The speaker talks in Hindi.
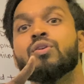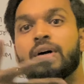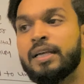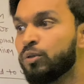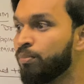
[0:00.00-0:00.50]
को
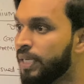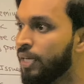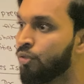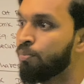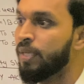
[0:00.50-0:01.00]
अरे तुम भी ले
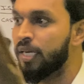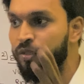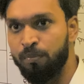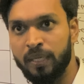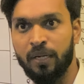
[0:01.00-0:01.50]
लो तुम भी ले लो
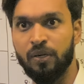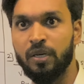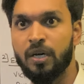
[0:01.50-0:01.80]
तुम भी ले लो